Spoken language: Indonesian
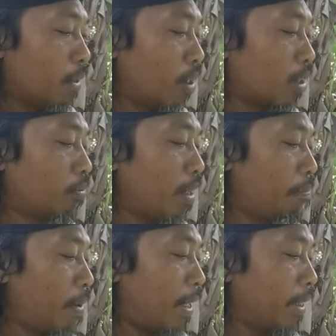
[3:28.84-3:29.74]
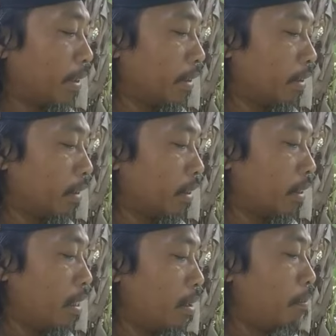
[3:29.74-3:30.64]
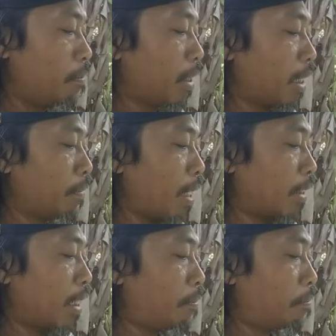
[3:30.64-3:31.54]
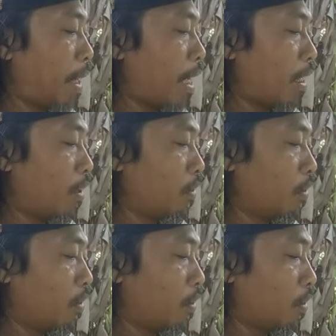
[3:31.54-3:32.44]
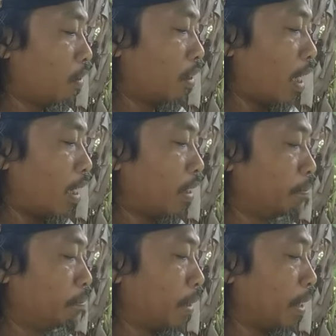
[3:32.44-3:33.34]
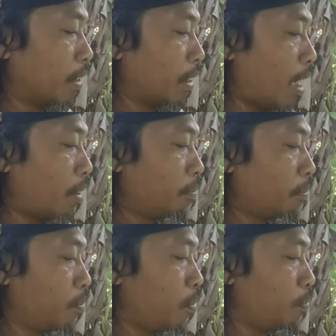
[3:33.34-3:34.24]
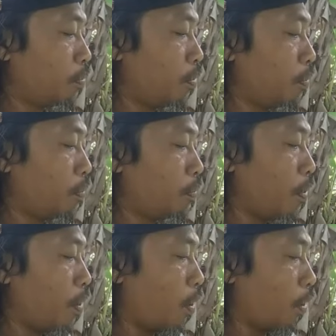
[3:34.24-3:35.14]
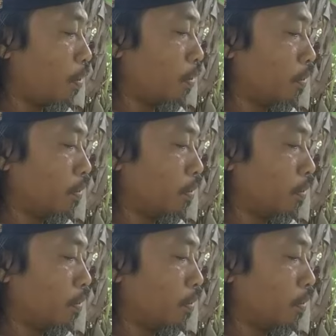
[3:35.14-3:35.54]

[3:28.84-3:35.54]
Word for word: Weton Jemuah Pahing menerima dampak dari bintang bubu bolong